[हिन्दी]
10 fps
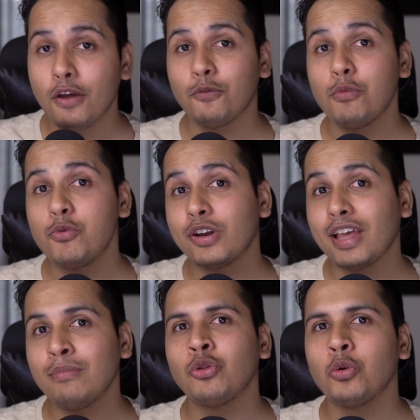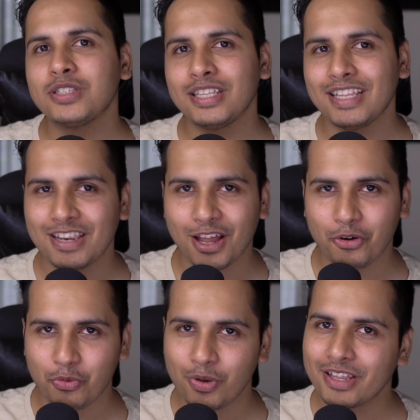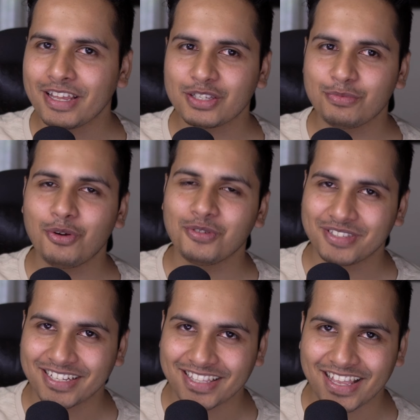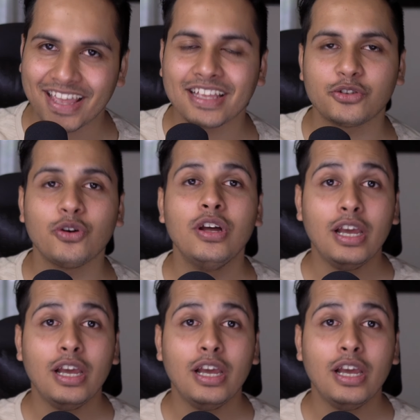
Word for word: वो बूट कैंप दो से तीन लाख रुपए की रेंज में हो सकते हैं सो